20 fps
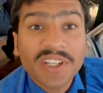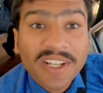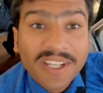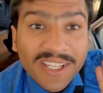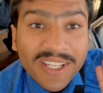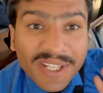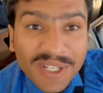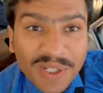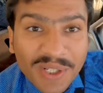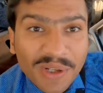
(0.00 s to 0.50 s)

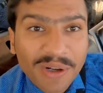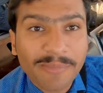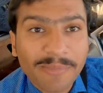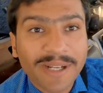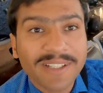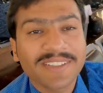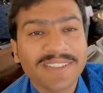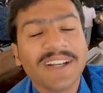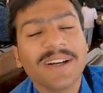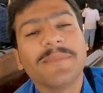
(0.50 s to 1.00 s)
यकीन करो
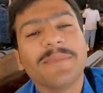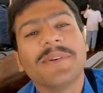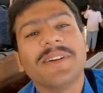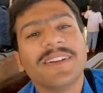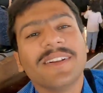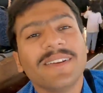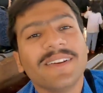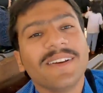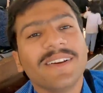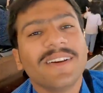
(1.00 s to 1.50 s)
भाई साहब
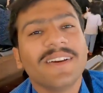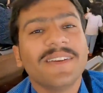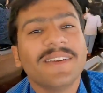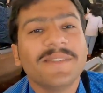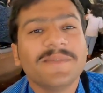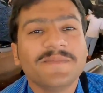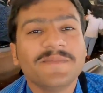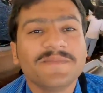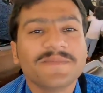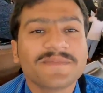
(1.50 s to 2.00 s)
रन
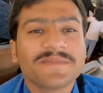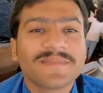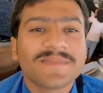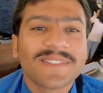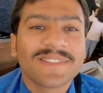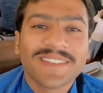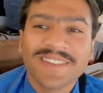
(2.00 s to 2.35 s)
मुरीद जैसी